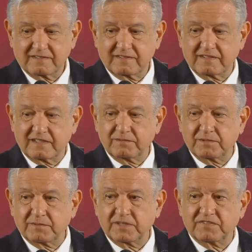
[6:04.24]
la
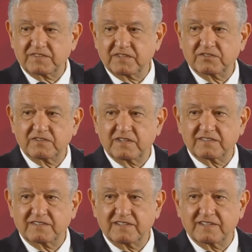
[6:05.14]
libre manifestación de
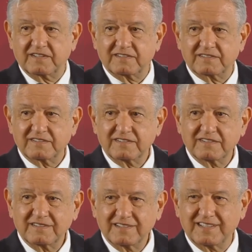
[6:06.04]
las ideas,
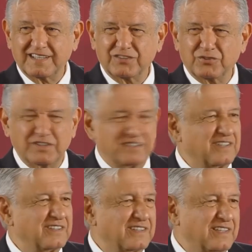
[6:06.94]
el derecho a
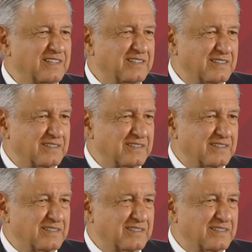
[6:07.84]
disentir,